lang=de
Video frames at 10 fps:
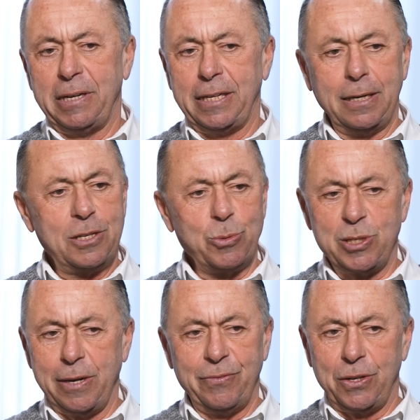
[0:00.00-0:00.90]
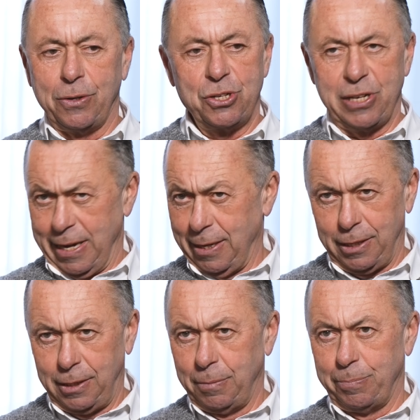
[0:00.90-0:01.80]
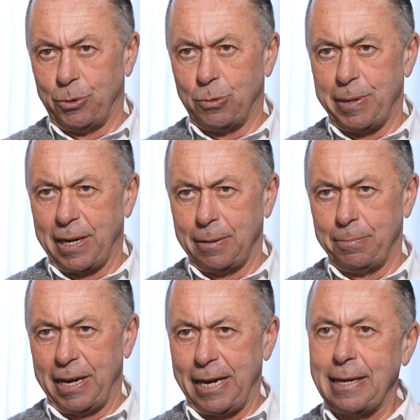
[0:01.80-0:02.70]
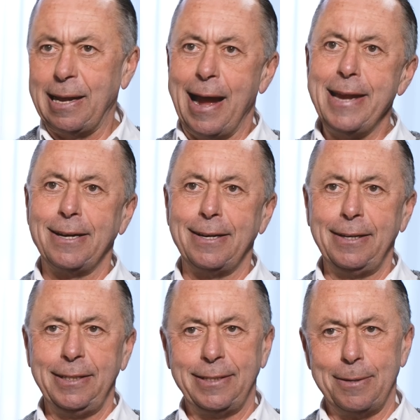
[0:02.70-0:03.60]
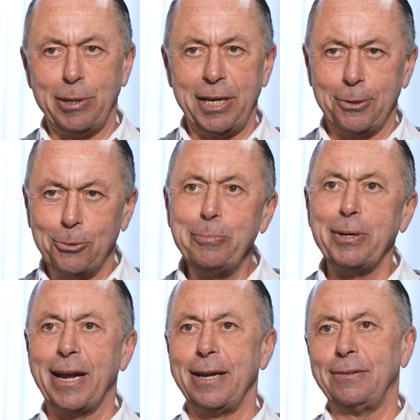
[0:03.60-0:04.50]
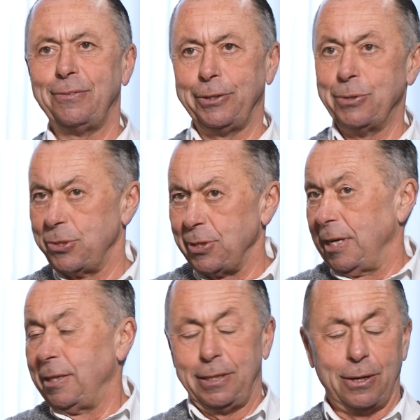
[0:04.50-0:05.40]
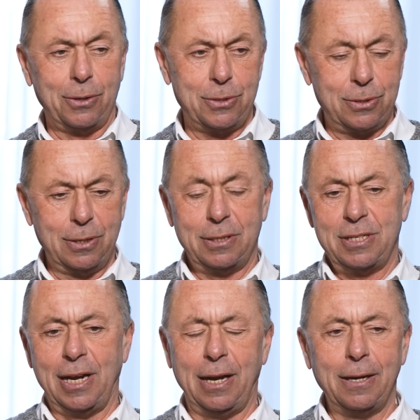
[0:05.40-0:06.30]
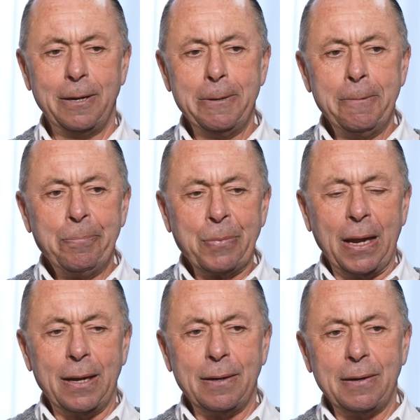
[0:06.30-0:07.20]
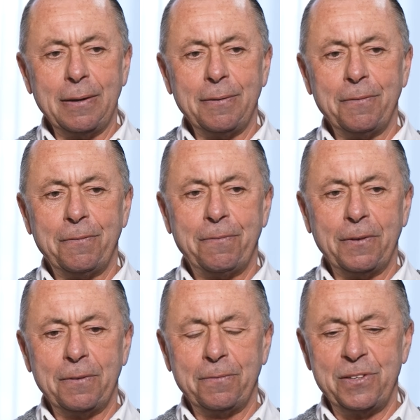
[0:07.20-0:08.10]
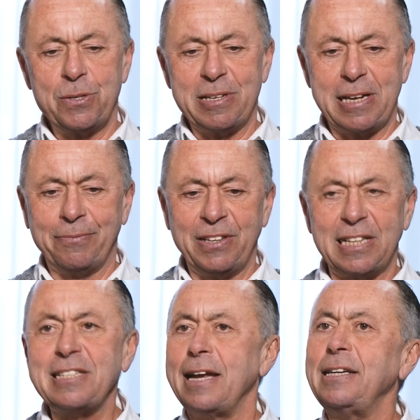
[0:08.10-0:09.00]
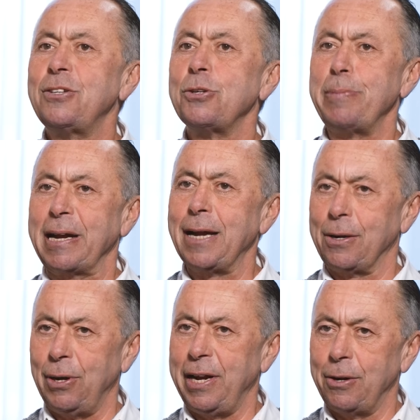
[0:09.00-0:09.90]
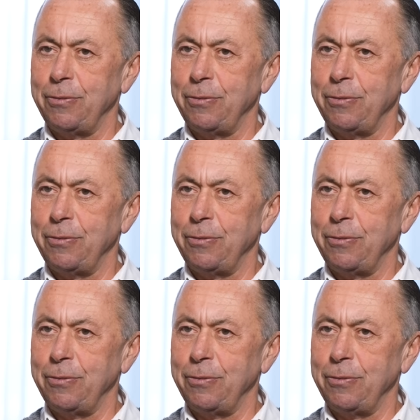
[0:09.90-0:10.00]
Mechanismus, den wir doch ständig beobachten bei den kleineren Lichtern, bei den unbekannten Figuren, zu denen ich ja auch zähle. Äh, äh wie soll man sagen, wird das dann nicht so spektakulär